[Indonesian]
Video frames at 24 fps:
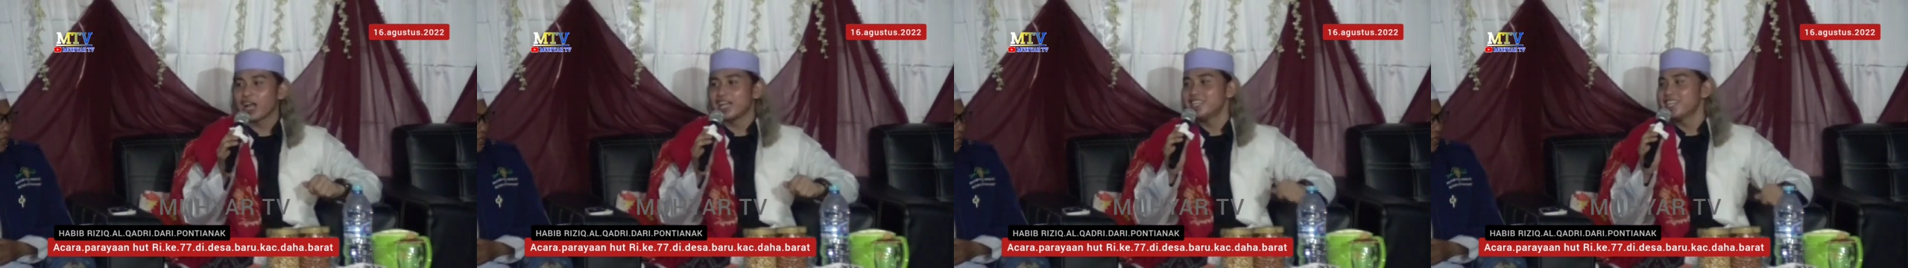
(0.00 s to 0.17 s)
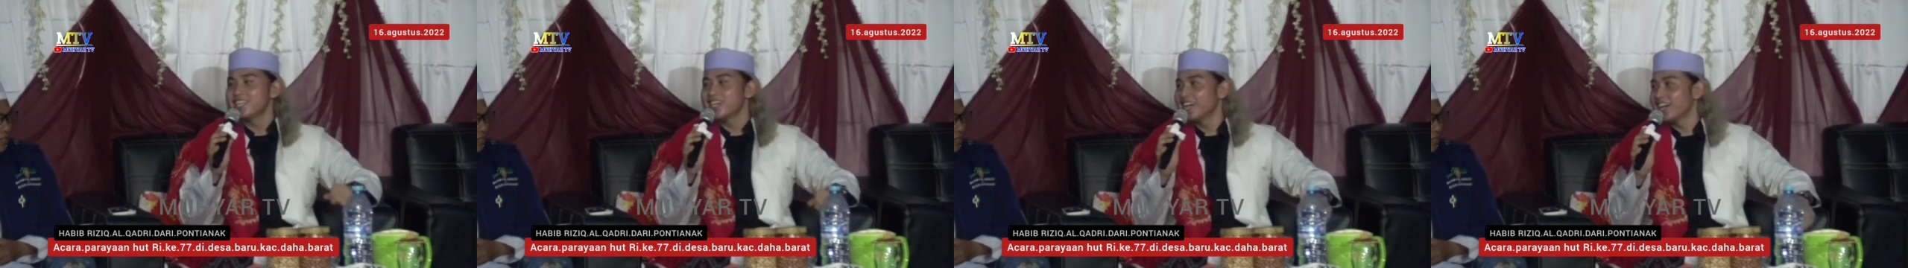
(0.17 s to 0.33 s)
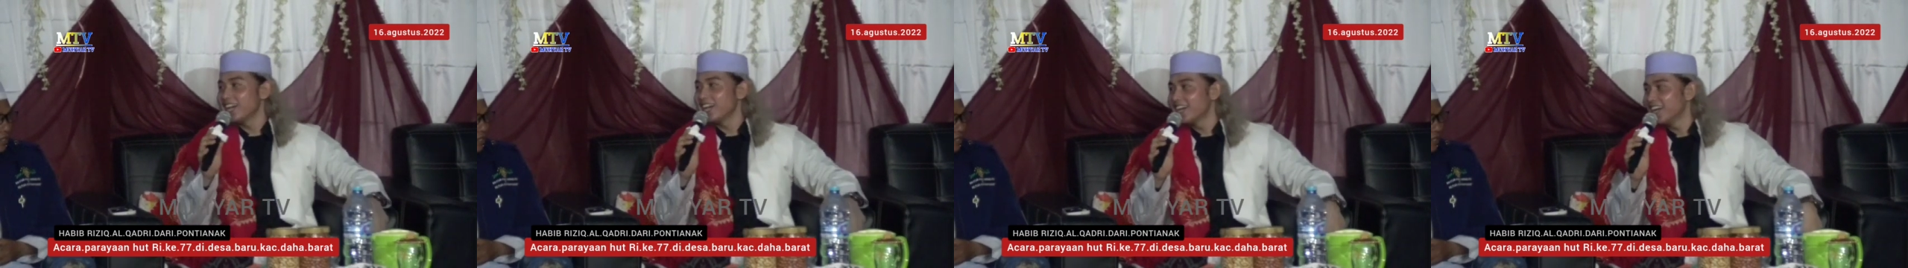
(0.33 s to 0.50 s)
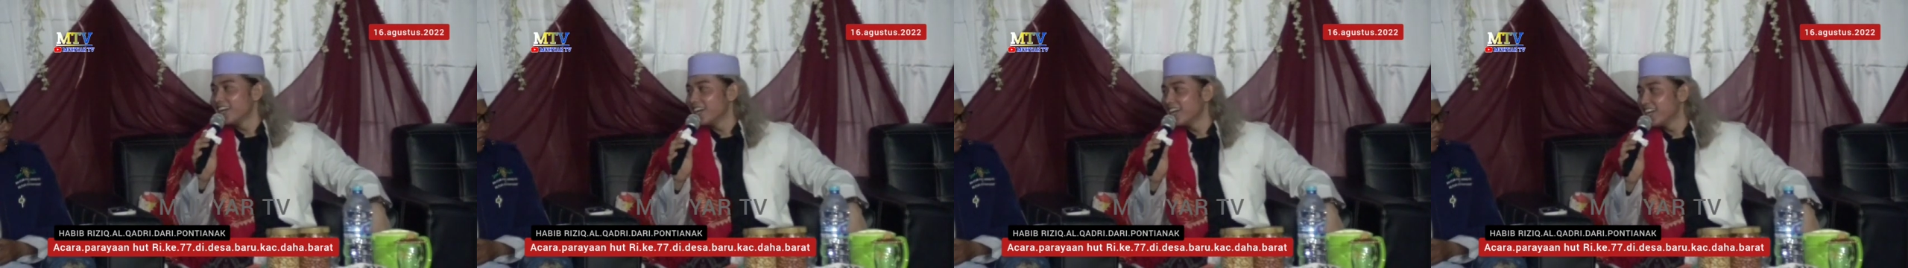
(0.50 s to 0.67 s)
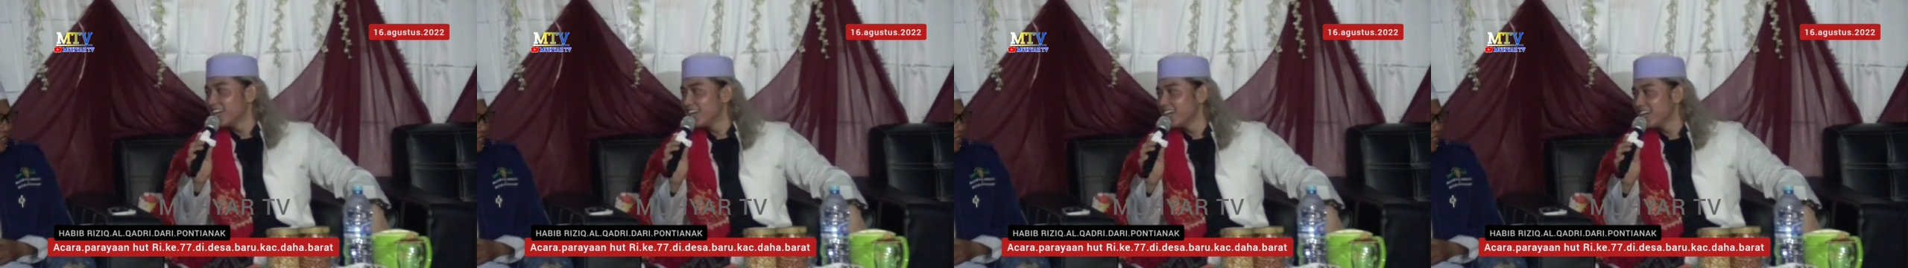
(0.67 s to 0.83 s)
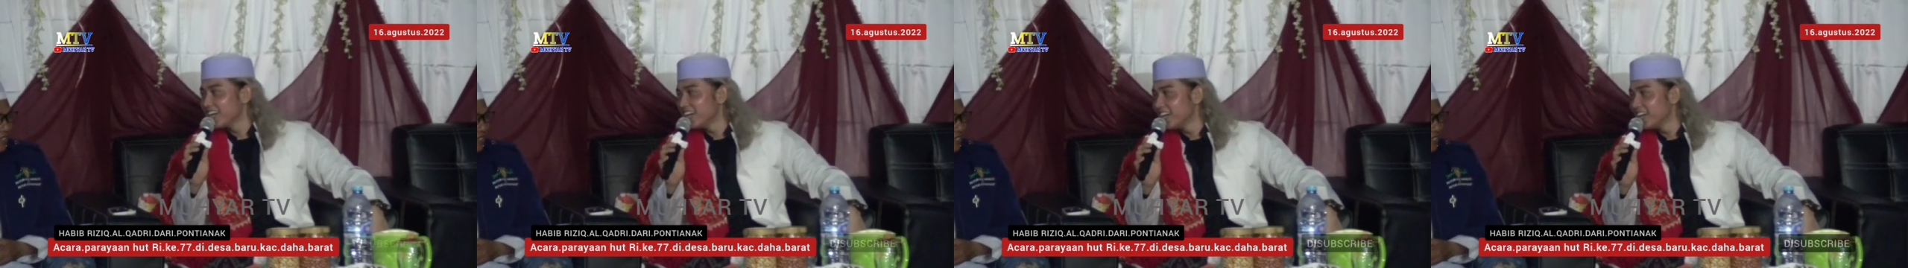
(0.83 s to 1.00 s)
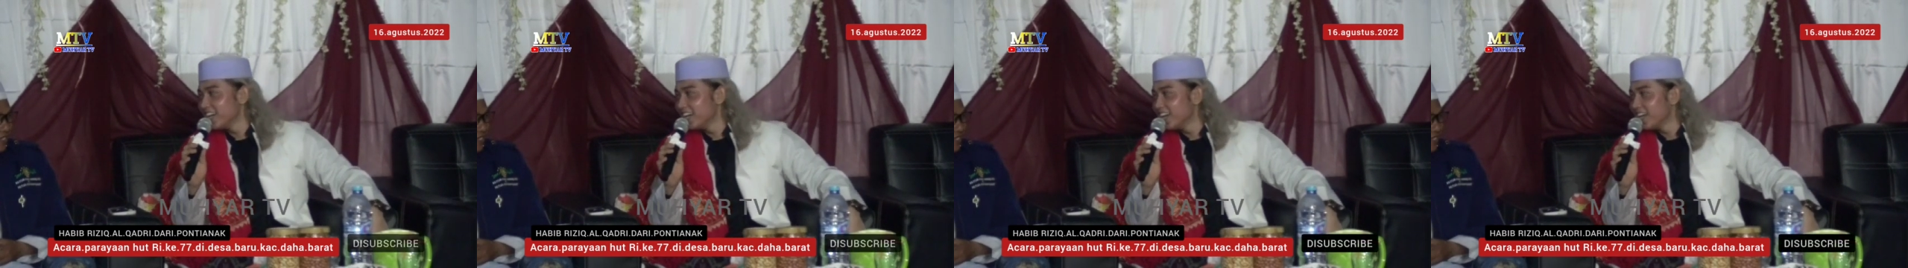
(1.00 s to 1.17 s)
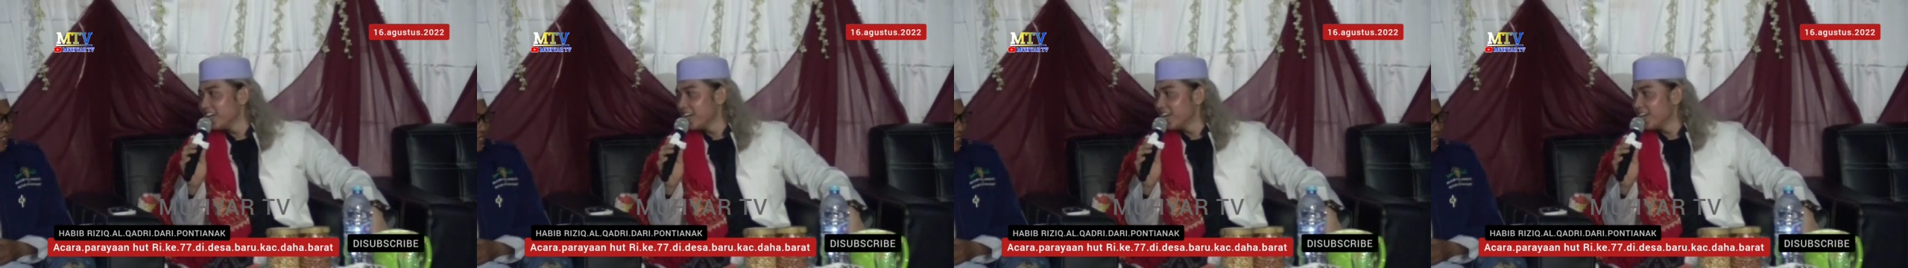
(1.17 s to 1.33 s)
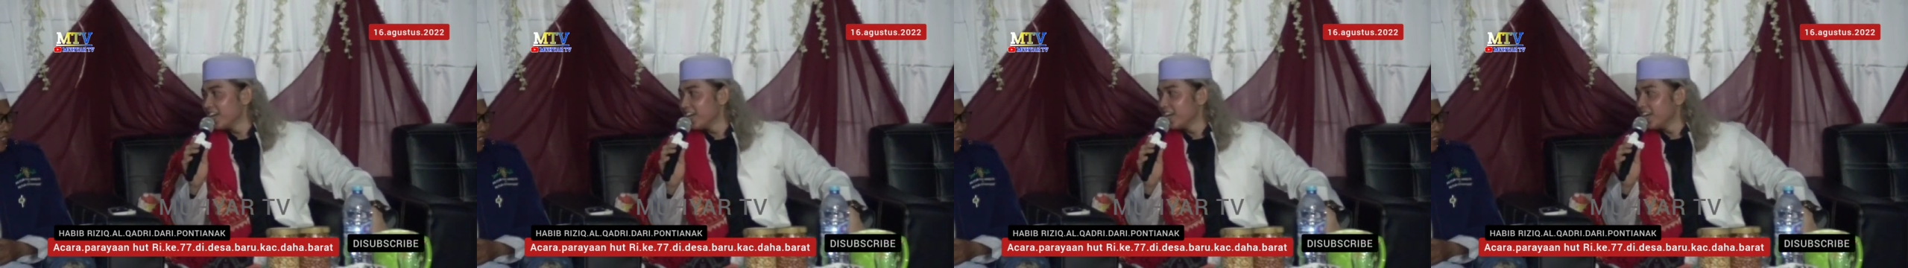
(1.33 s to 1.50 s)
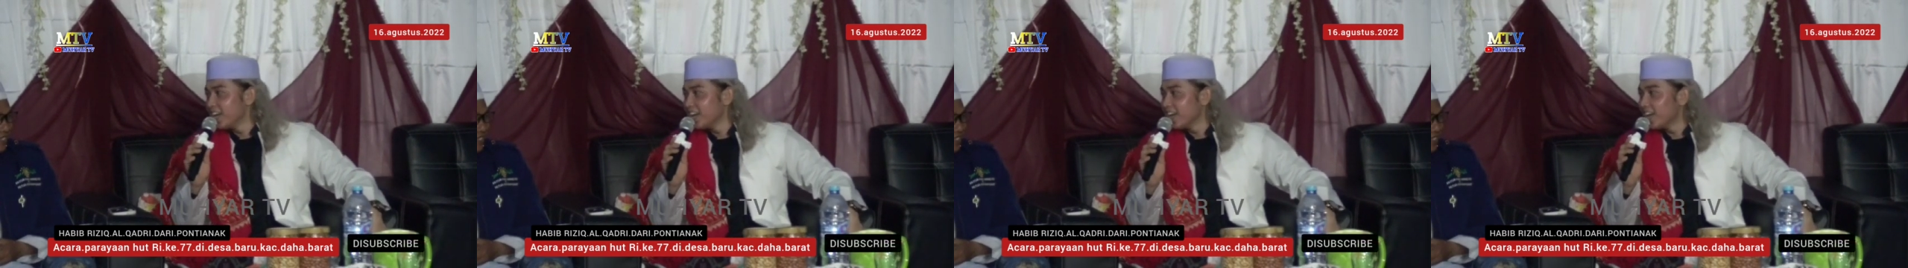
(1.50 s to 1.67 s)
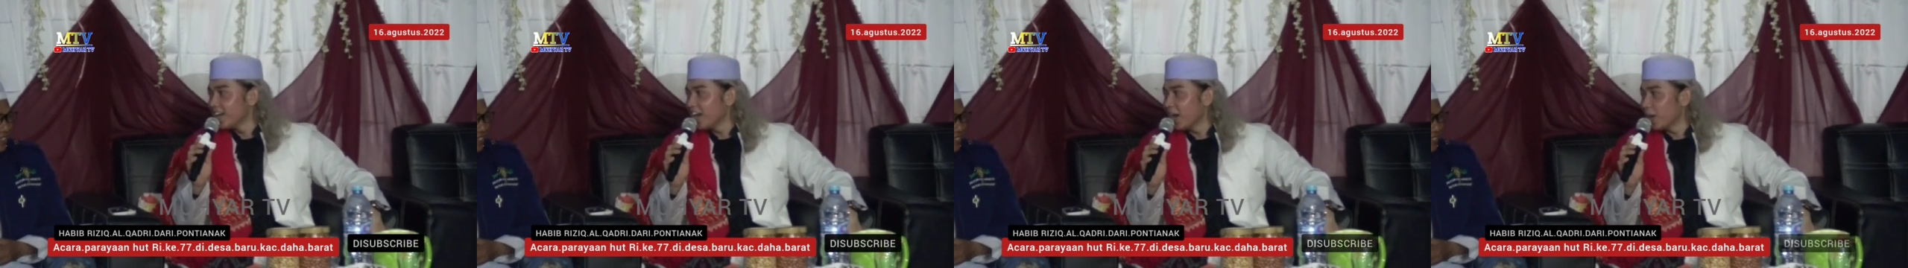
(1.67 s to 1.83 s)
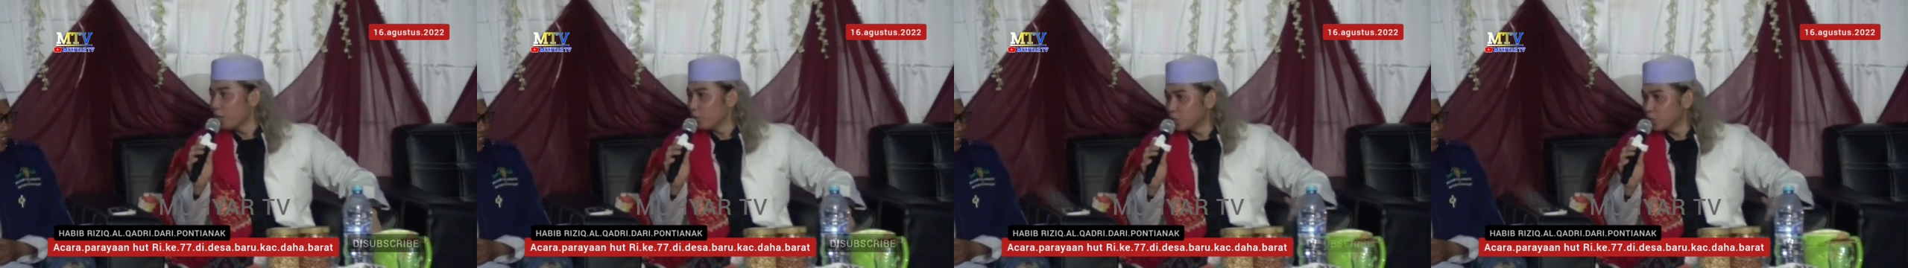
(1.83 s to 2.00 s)
aja
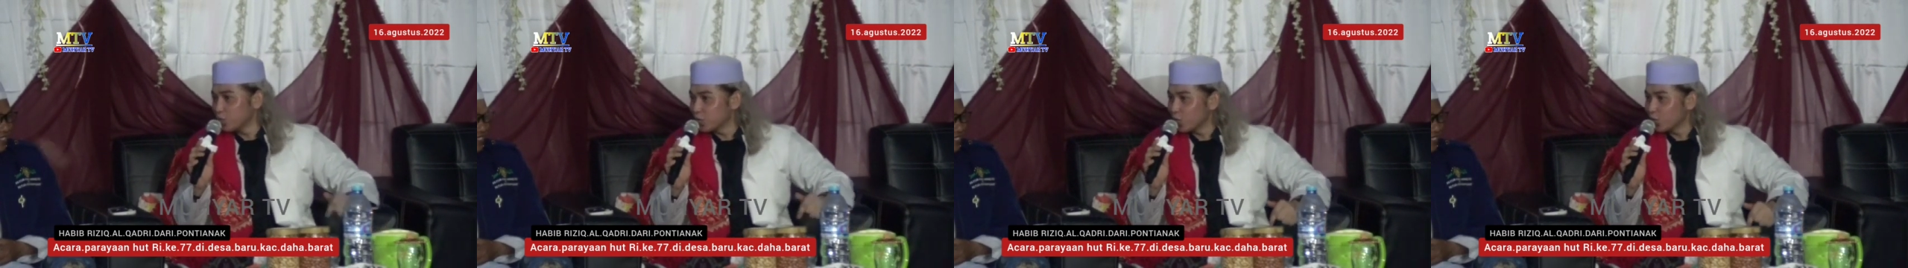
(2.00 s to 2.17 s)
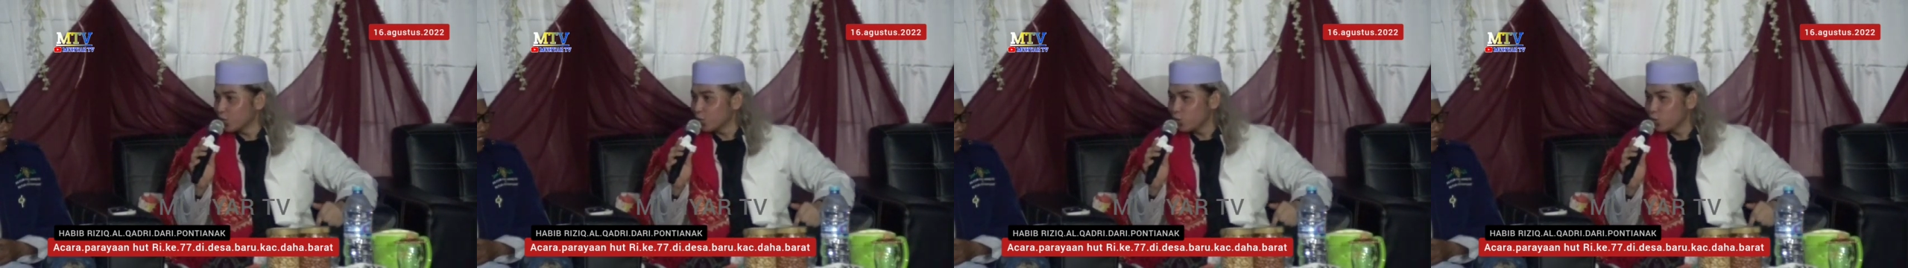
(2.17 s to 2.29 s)
amunnya